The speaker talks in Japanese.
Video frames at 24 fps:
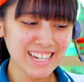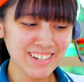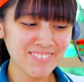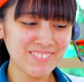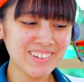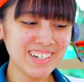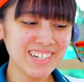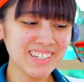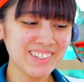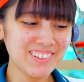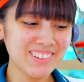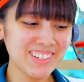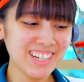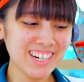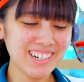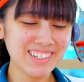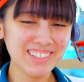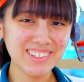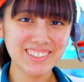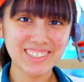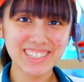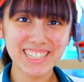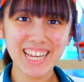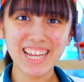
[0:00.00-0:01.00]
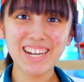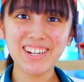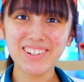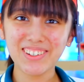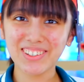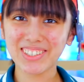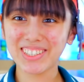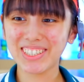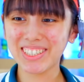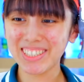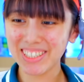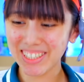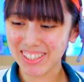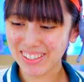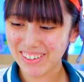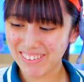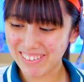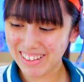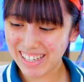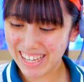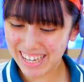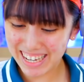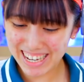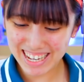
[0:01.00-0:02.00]
りマクドナルド全ろくしゅ
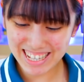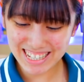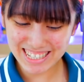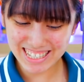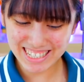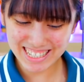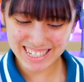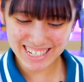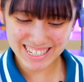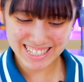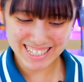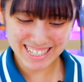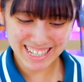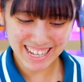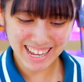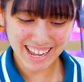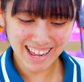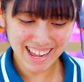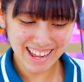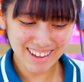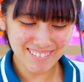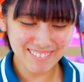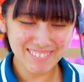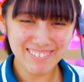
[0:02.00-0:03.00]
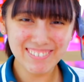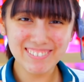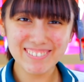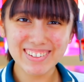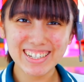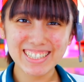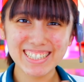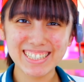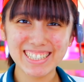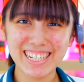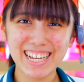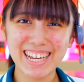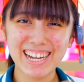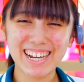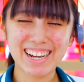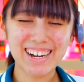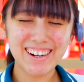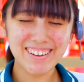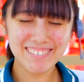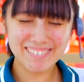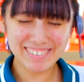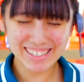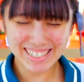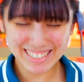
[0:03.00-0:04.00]
こんな感じでした。もうマジで
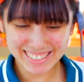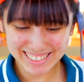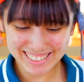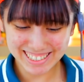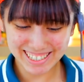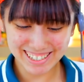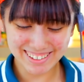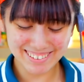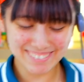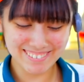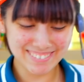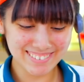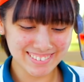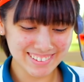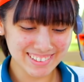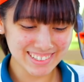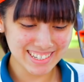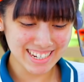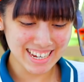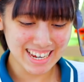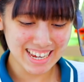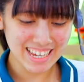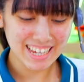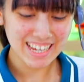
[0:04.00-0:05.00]
可愛すぎる、本当に。